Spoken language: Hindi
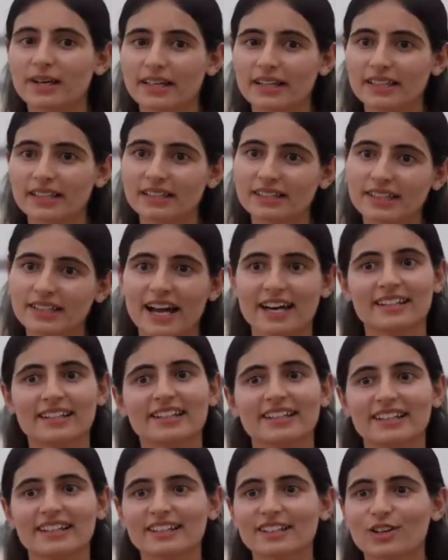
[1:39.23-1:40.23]
बार अगर ठान
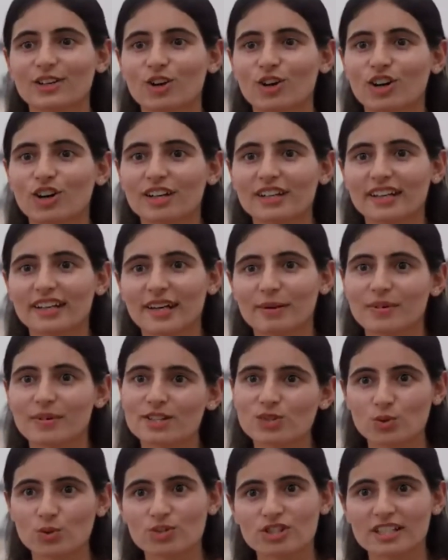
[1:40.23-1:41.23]
लें और एक
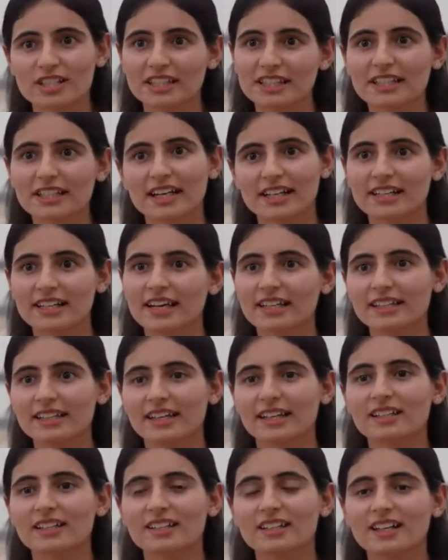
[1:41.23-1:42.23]
बार सोच लें कि करना ही
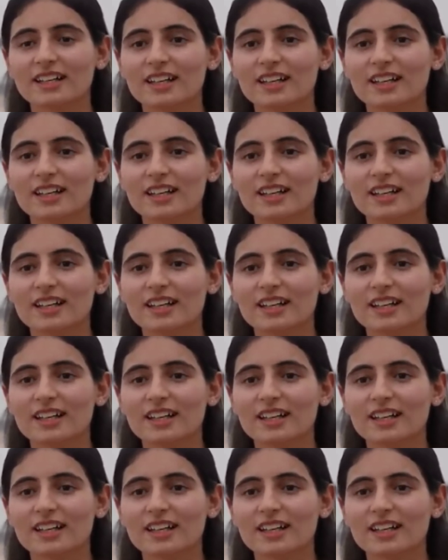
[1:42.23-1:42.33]
है